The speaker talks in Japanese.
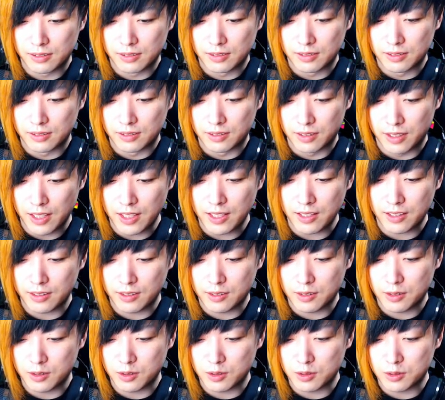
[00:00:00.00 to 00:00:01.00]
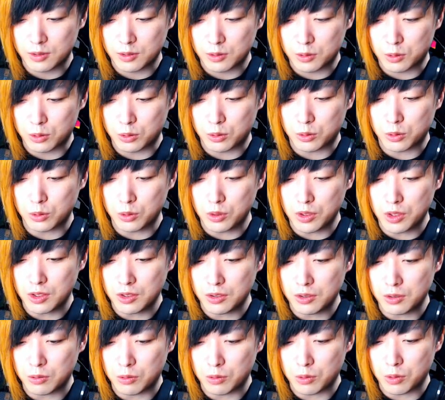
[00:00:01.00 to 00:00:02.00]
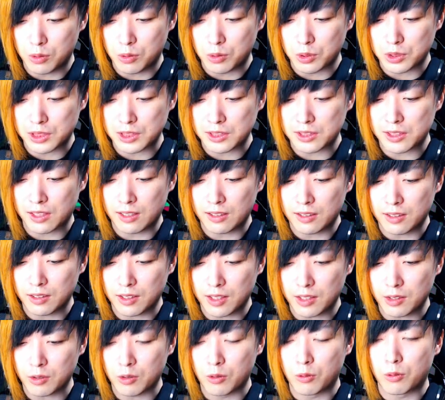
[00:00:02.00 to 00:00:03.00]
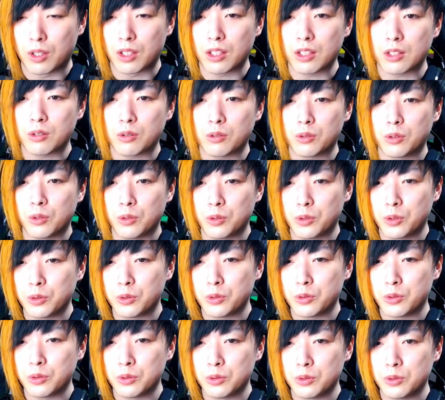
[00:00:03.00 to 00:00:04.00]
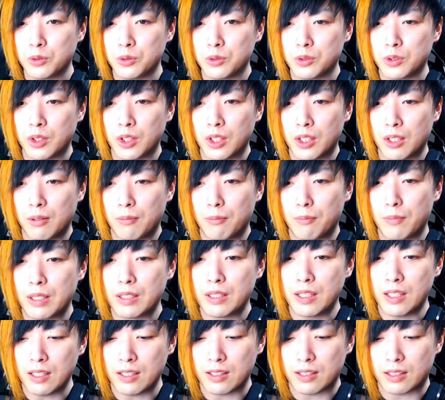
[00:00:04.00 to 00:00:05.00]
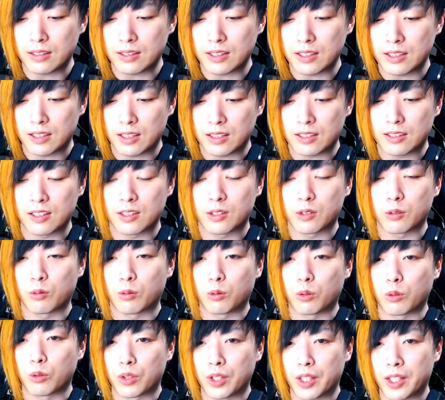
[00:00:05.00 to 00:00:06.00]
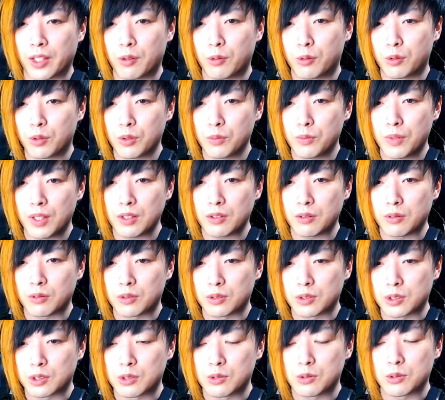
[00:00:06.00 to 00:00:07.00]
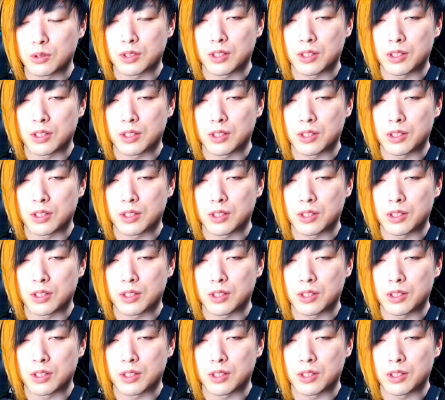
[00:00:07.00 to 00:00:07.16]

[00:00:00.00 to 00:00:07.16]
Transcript: ねここ星3で結構割と余裕目で勝てたってところで、オールマイトの強さは